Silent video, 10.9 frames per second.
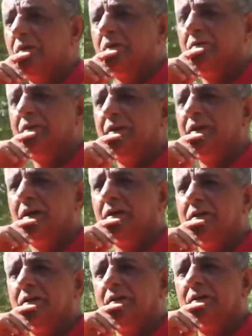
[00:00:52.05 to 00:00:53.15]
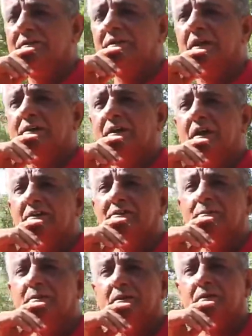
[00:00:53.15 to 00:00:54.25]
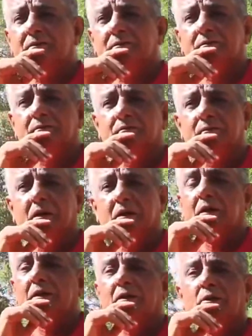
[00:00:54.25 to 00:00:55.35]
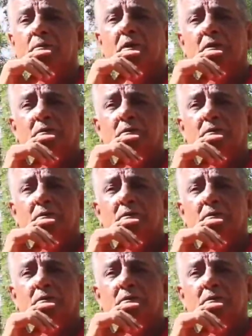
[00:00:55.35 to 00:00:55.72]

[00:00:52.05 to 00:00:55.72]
فنان نزار كاسب الله يرحمه